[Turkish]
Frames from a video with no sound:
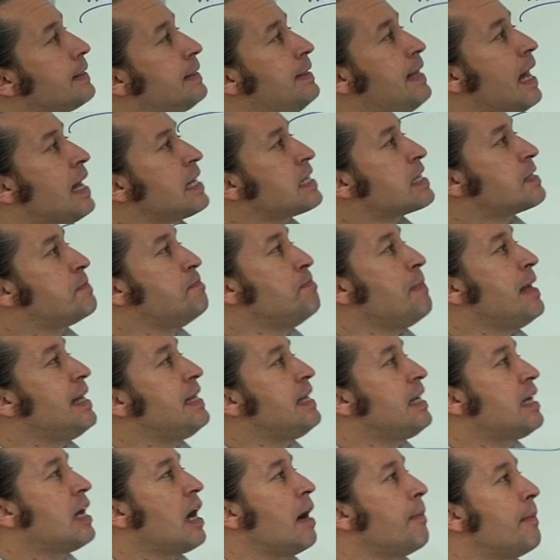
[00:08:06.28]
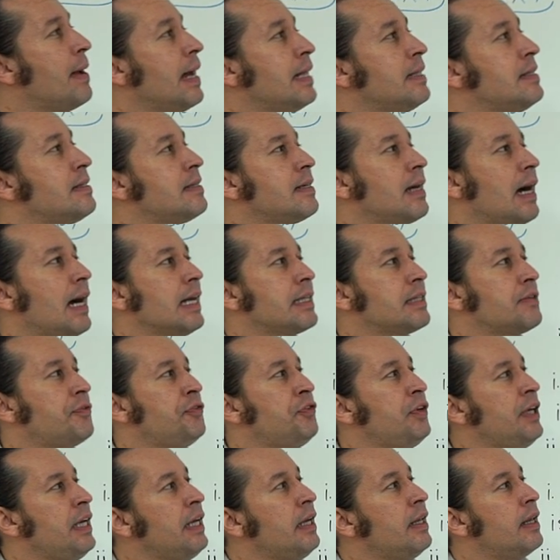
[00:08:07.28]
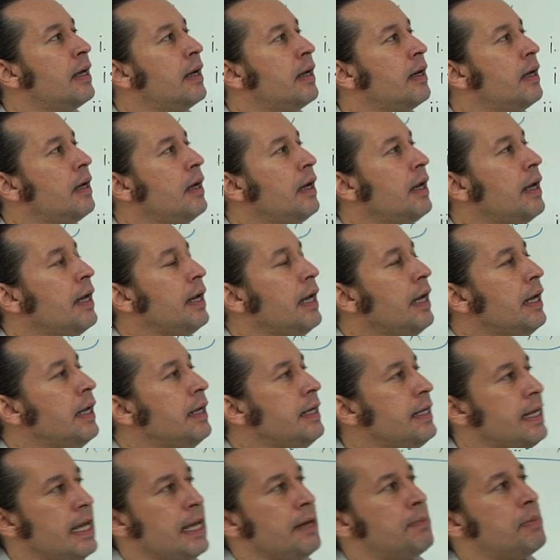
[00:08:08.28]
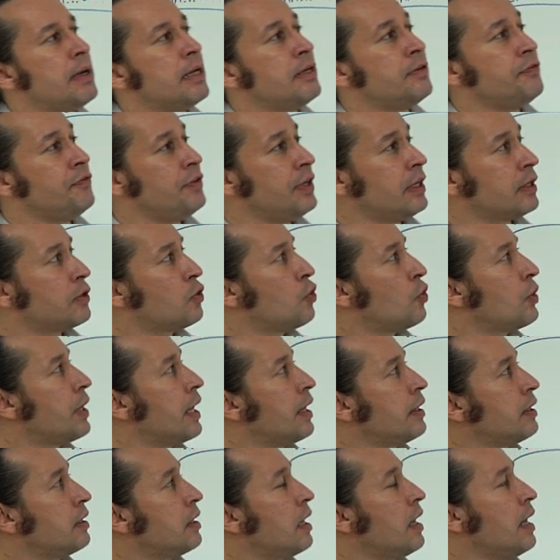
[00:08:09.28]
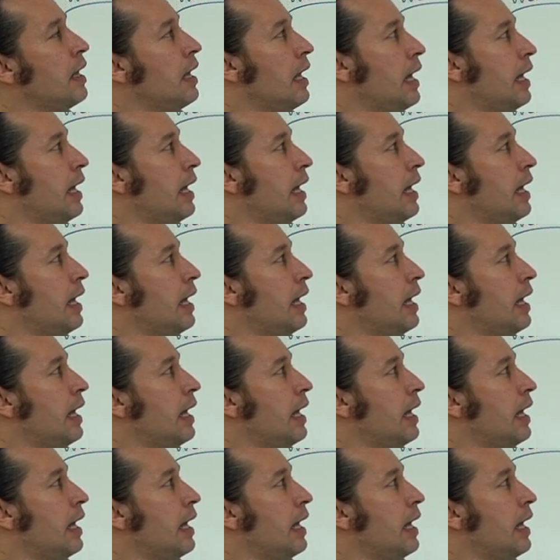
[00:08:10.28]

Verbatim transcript: Das Medikament hat viele Nebenwirkungen.